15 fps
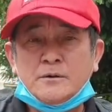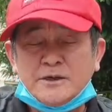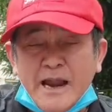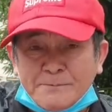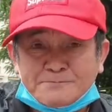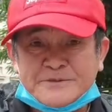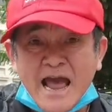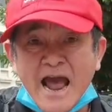
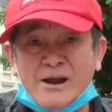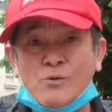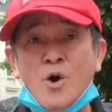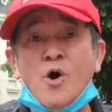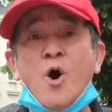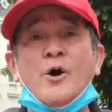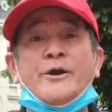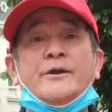lập ra
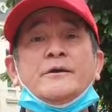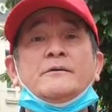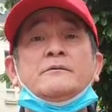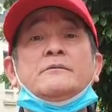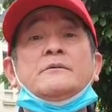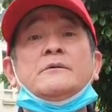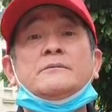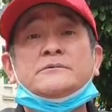quốc hội
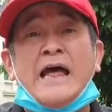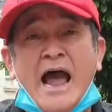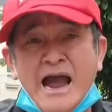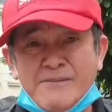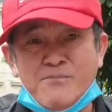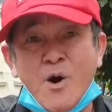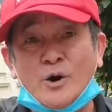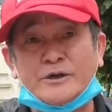
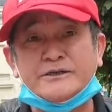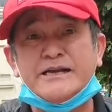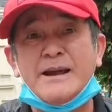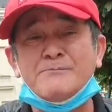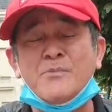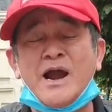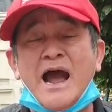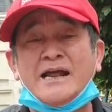tháng 1
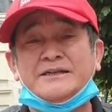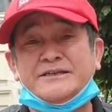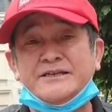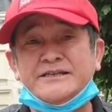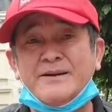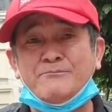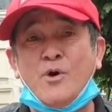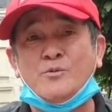năm
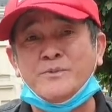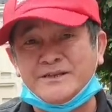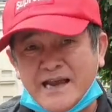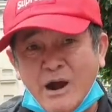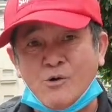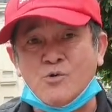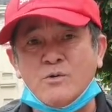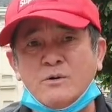
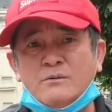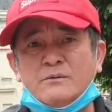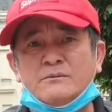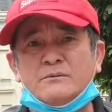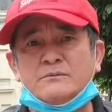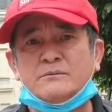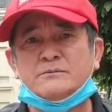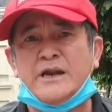1946.
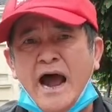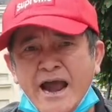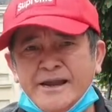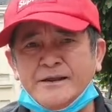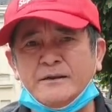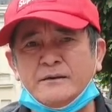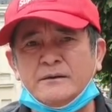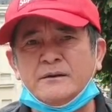Đấy.